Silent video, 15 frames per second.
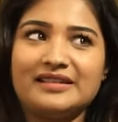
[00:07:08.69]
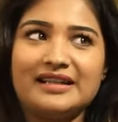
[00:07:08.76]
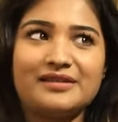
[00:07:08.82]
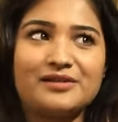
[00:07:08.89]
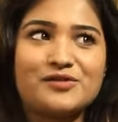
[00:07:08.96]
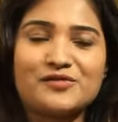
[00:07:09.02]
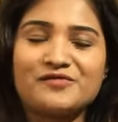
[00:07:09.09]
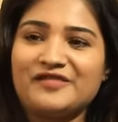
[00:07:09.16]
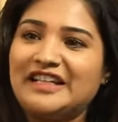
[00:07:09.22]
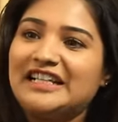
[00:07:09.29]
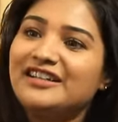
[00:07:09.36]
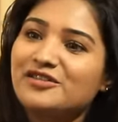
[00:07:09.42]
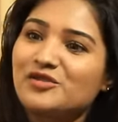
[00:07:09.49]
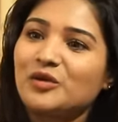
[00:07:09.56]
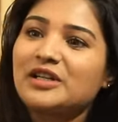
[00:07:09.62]
நான்
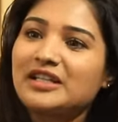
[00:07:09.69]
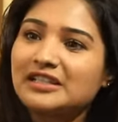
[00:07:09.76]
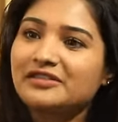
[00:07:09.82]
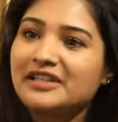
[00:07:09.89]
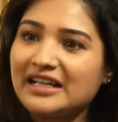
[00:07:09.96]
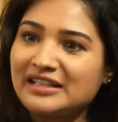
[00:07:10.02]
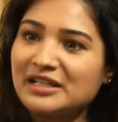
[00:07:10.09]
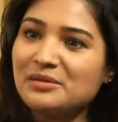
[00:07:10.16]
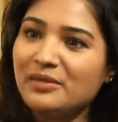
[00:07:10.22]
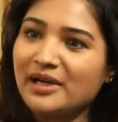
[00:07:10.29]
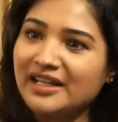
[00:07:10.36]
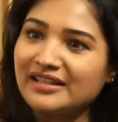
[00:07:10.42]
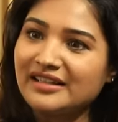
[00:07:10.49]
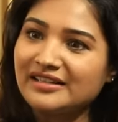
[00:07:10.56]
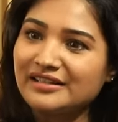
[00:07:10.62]
வெளியில் சொல்கிறத விட
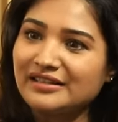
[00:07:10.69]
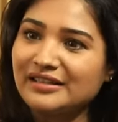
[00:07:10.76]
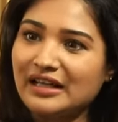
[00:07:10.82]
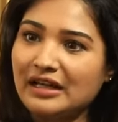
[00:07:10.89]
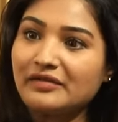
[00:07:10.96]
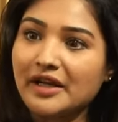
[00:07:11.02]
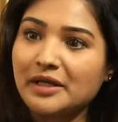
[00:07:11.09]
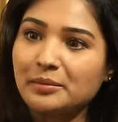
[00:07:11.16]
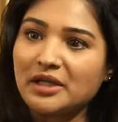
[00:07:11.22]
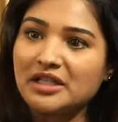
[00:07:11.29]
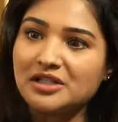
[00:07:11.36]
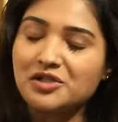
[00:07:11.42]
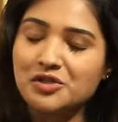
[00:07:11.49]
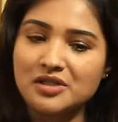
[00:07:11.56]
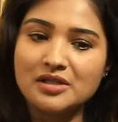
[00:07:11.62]
அதிகமாக என்னை அது அஃபெக்ட்
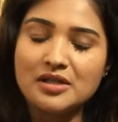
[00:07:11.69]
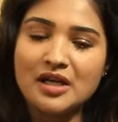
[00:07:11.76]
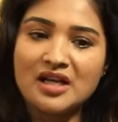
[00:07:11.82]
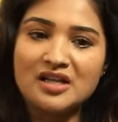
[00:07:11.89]
பண்ணுச்சு